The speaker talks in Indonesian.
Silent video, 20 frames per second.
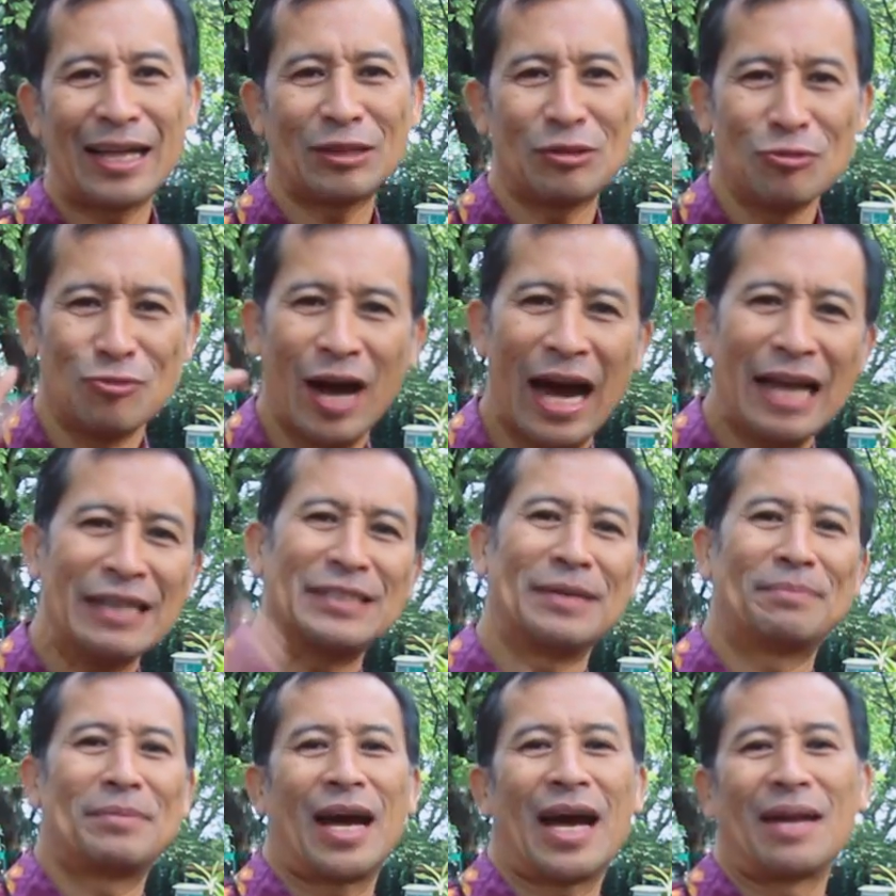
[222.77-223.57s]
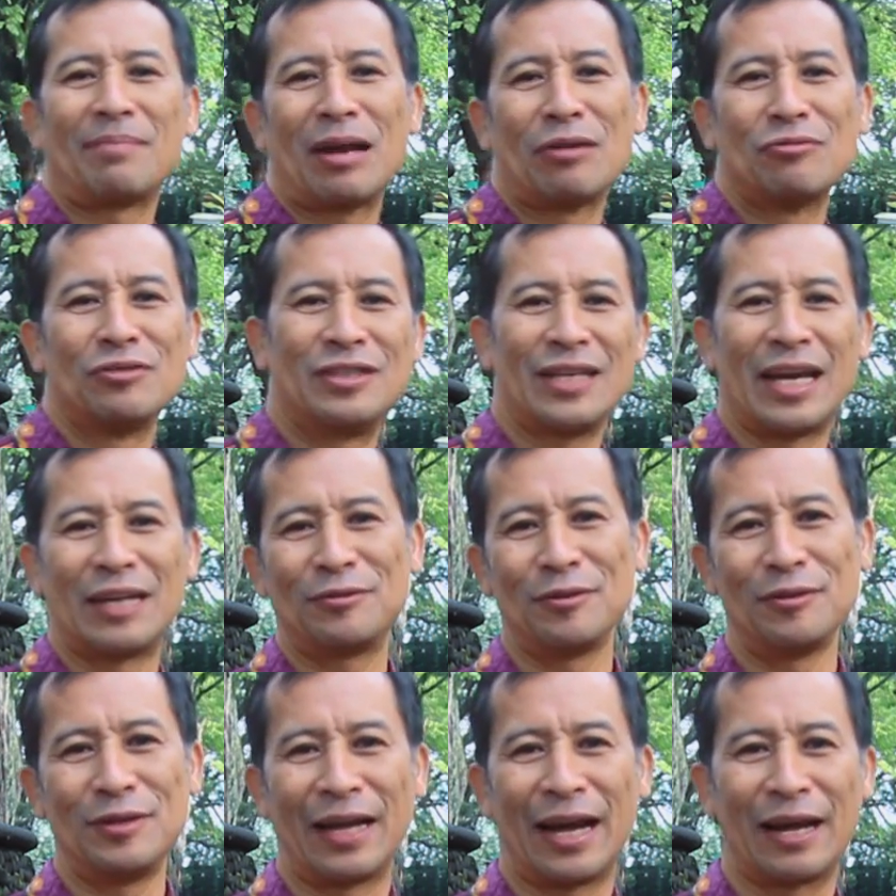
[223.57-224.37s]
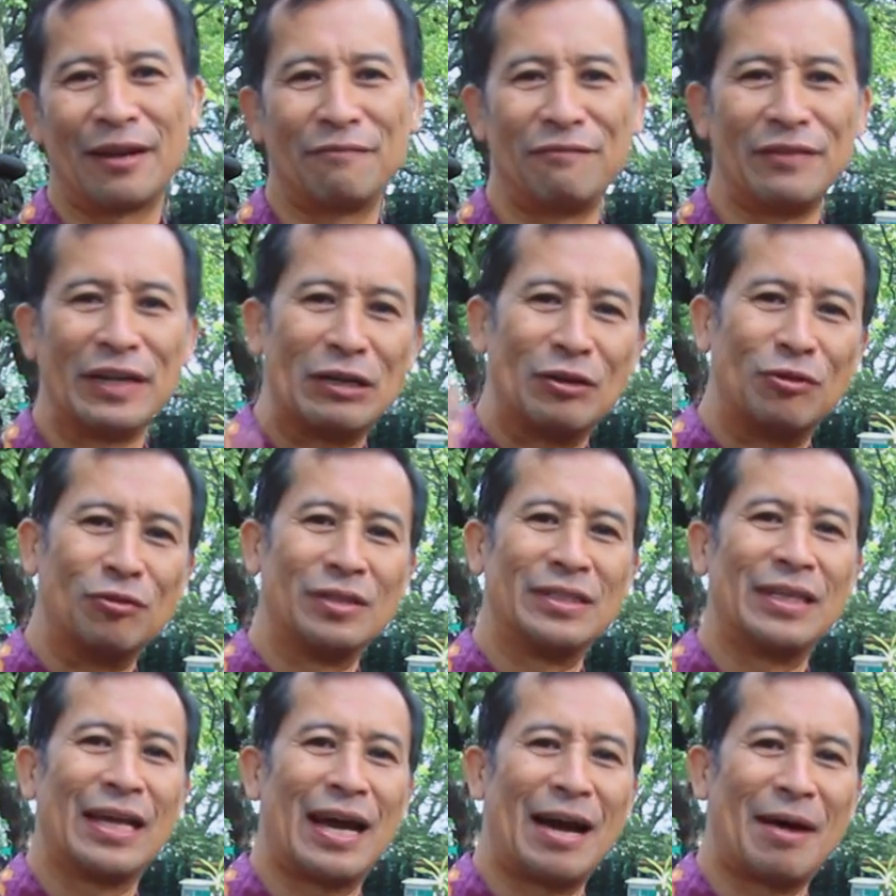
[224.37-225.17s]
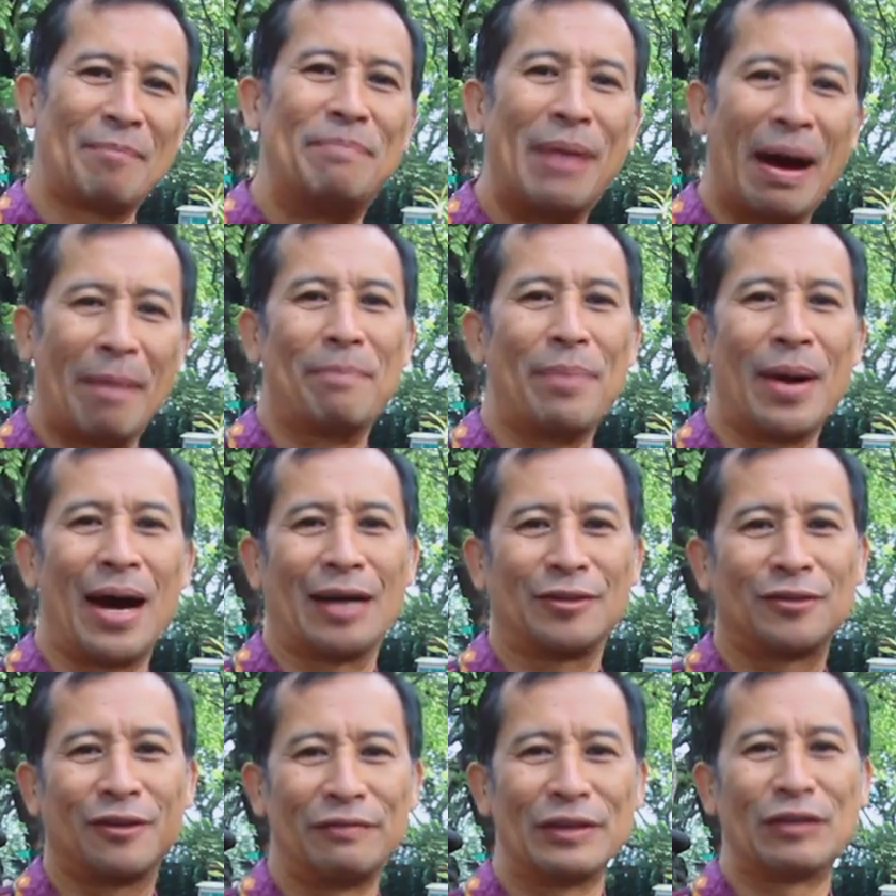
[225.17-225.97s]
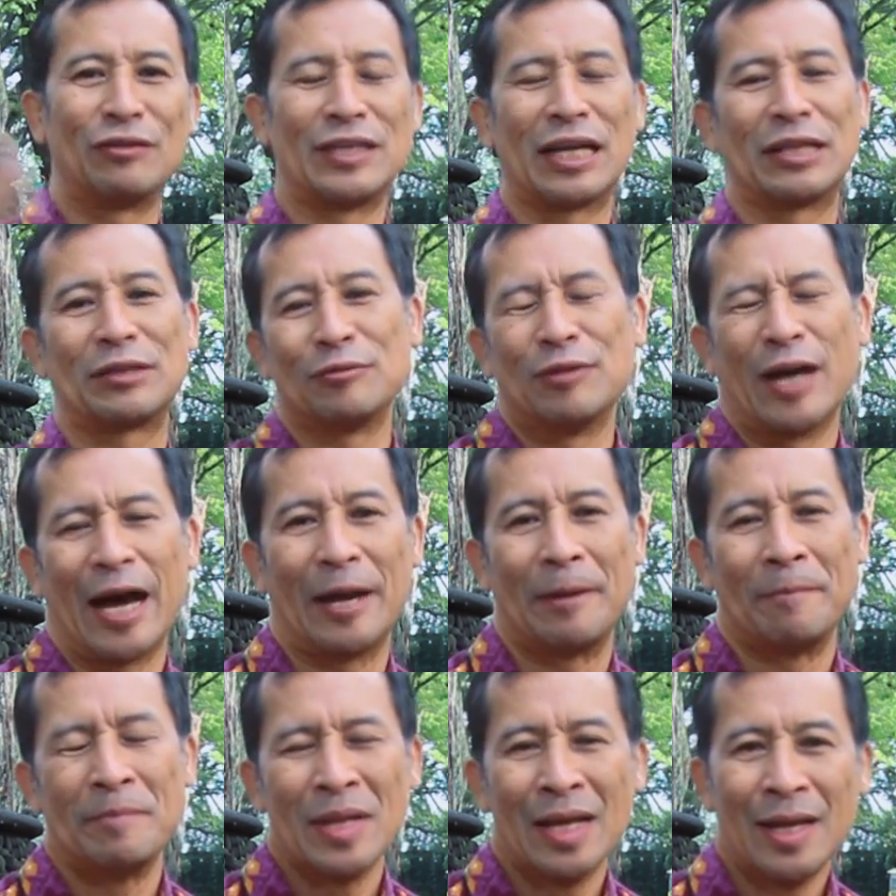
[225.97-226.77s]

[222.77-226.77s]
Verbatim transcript: Tuhan ciptakan manusia itu dengan figurnya Bapa atau figurnya Tuhan.